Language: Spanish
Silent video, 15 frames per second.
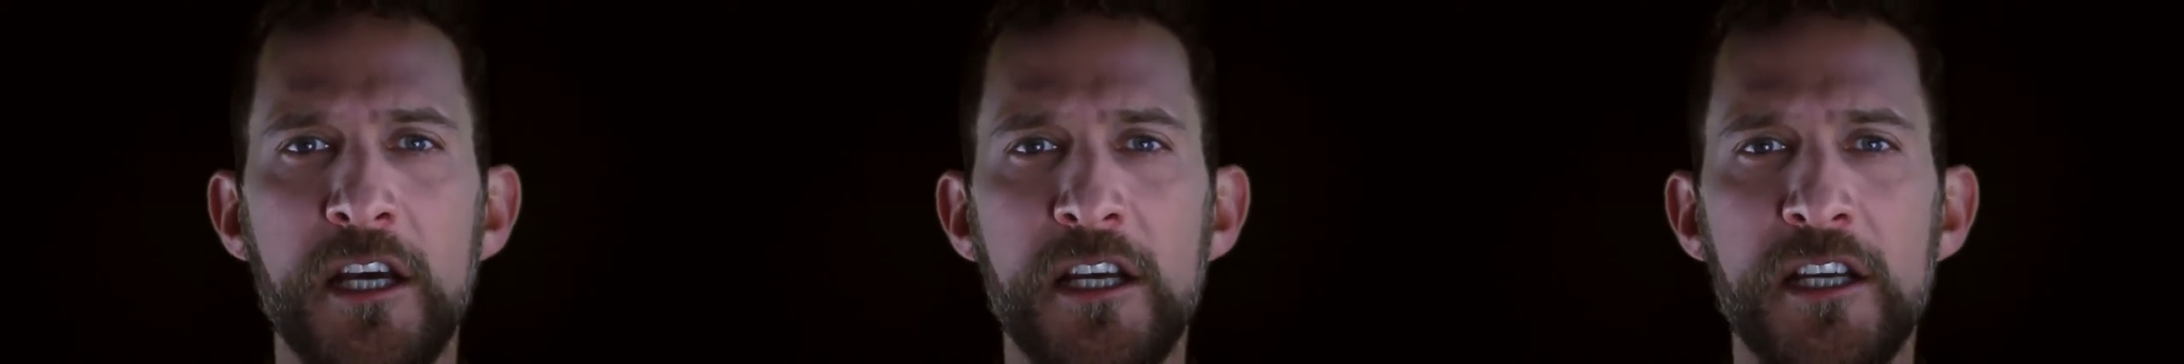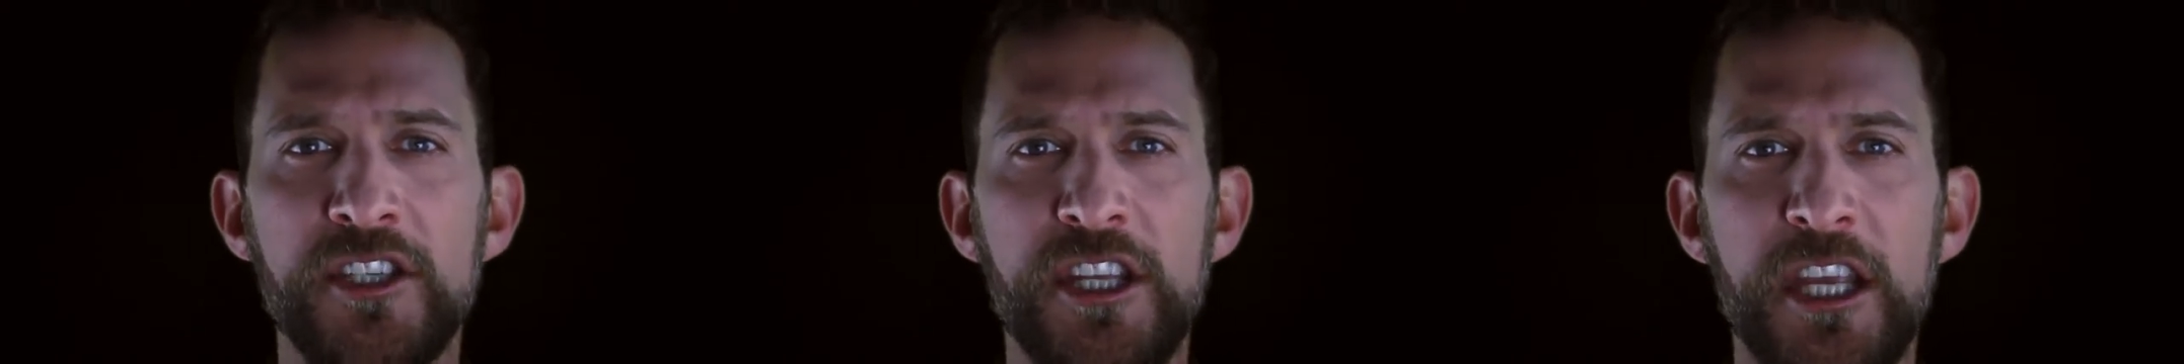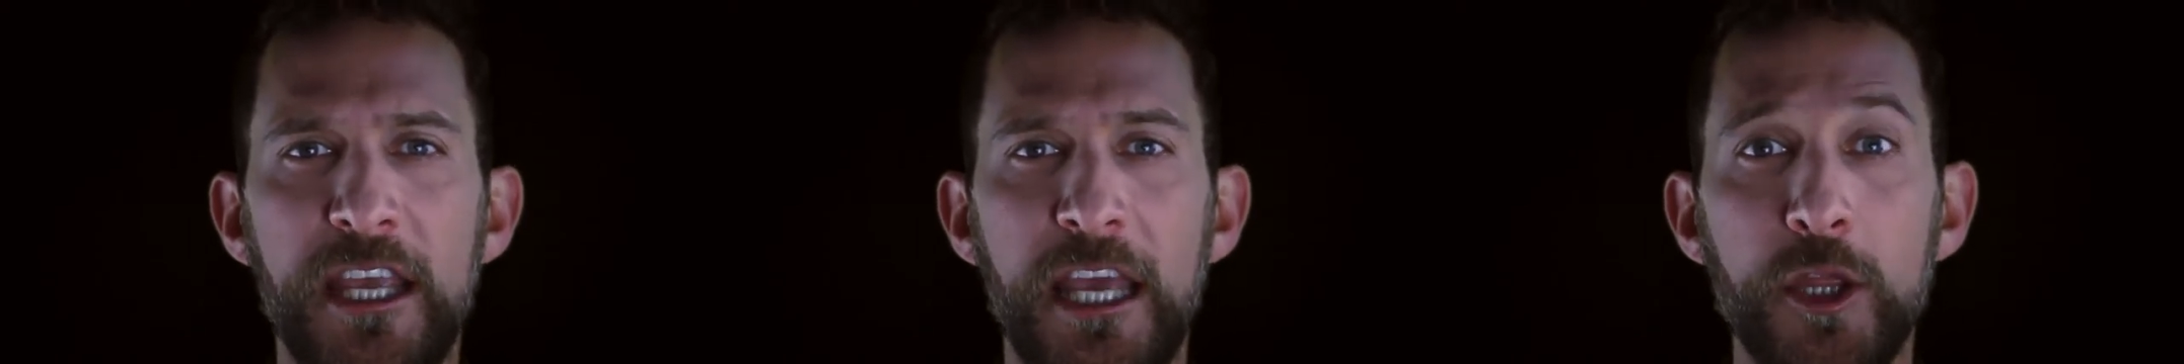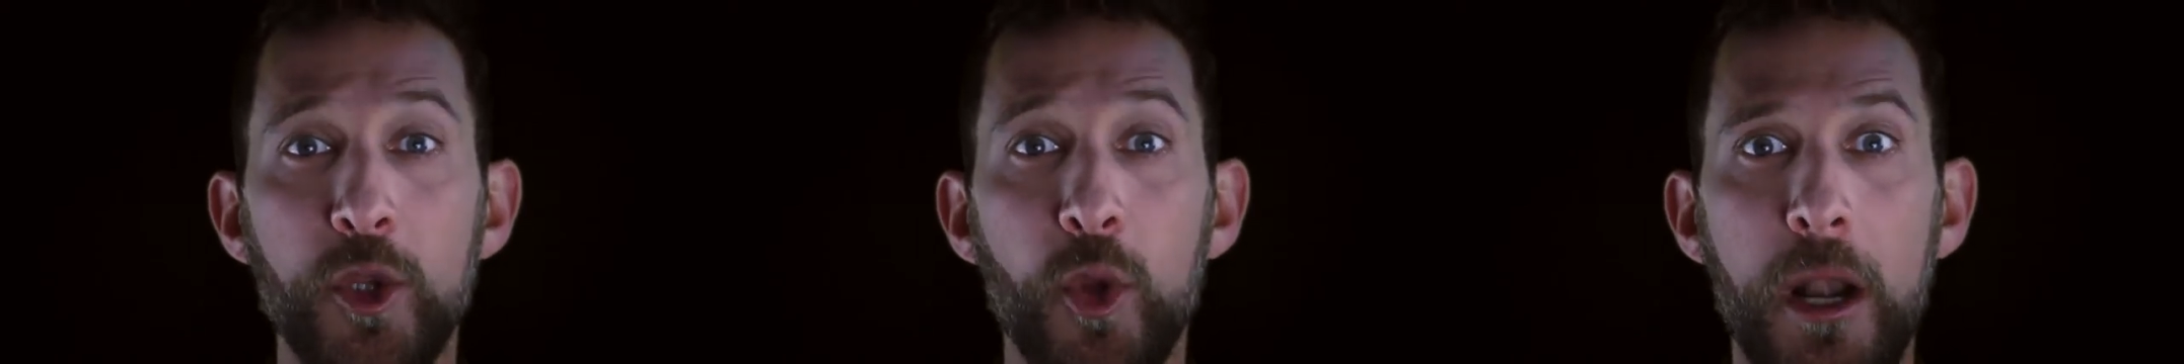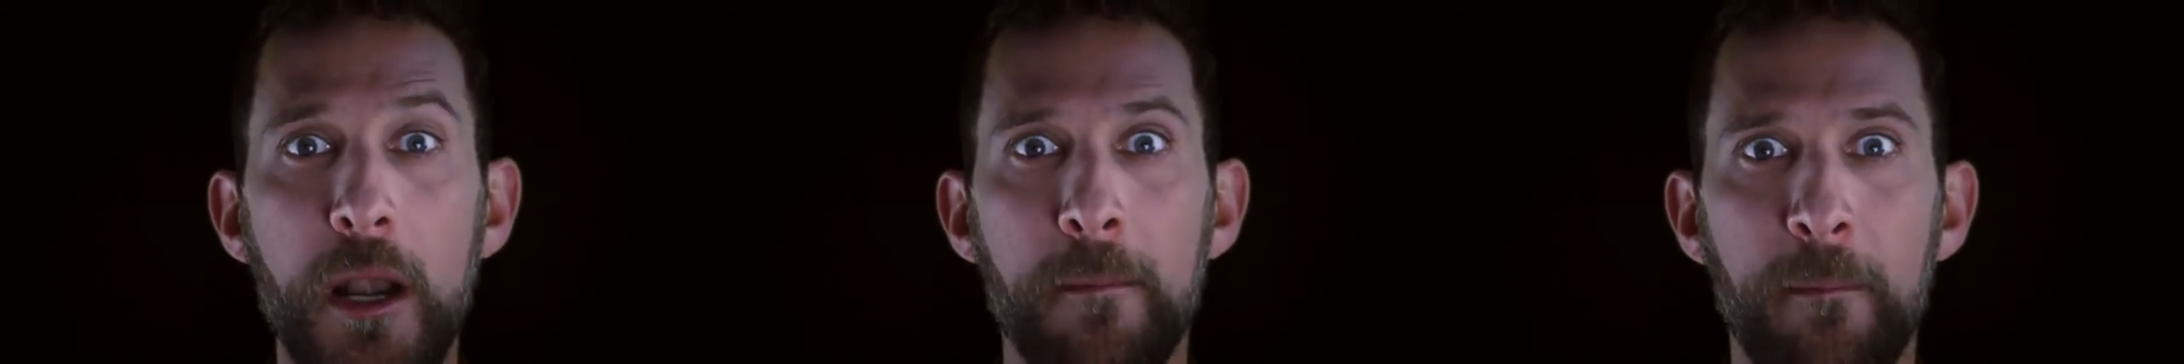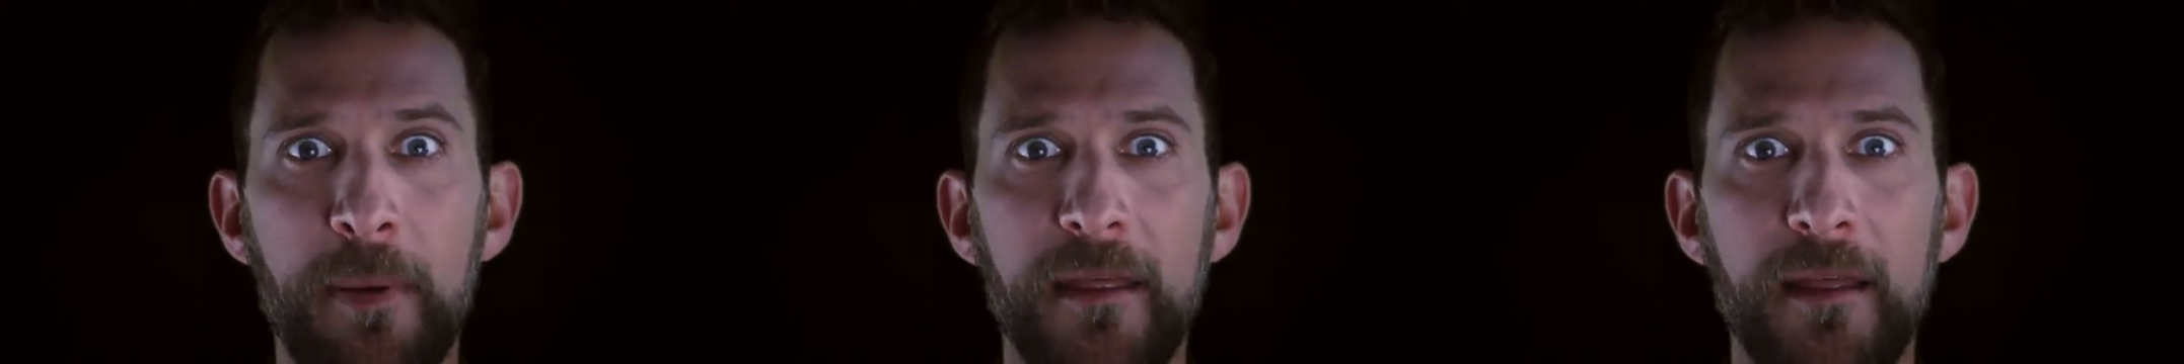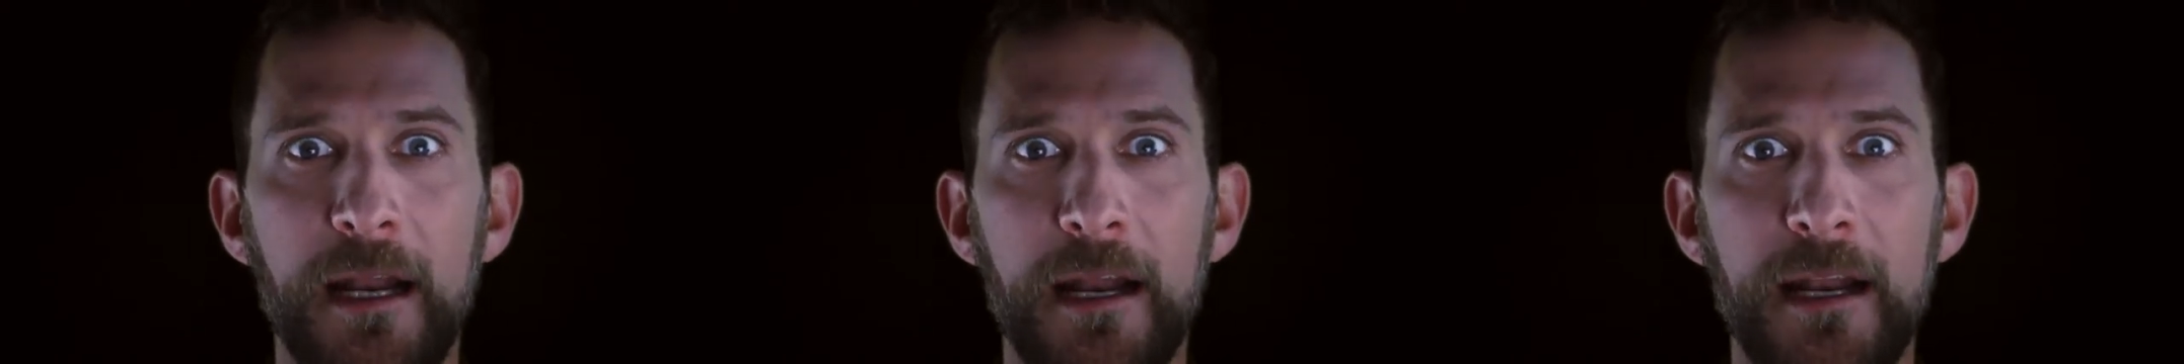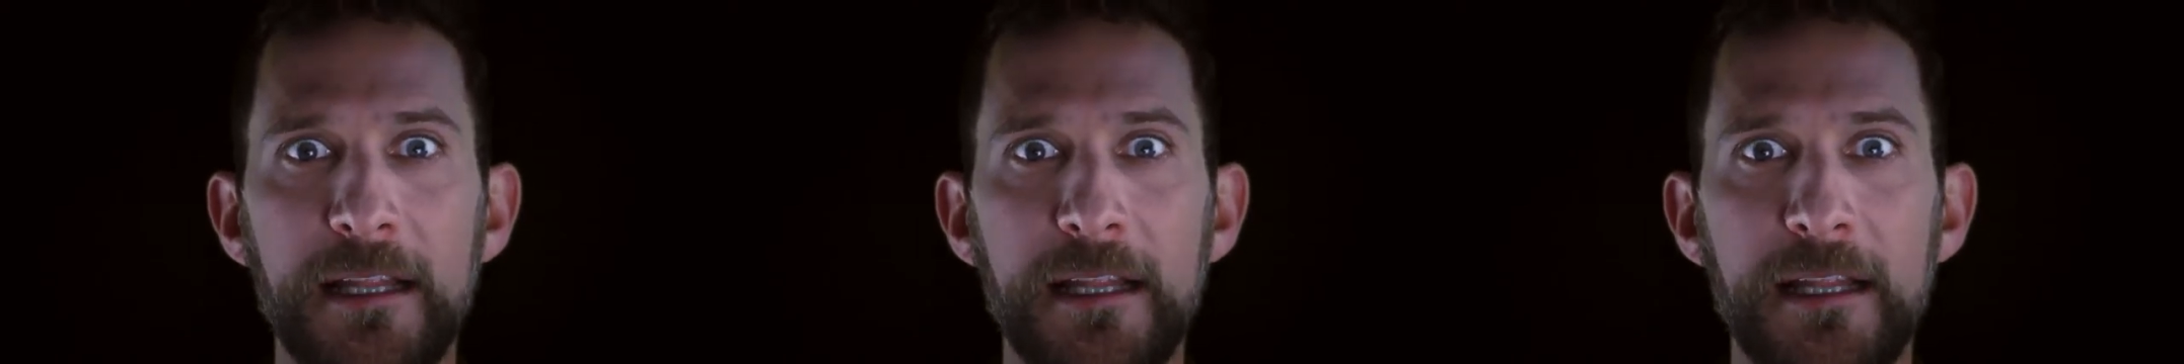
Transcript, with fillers: siguiendo al pie de la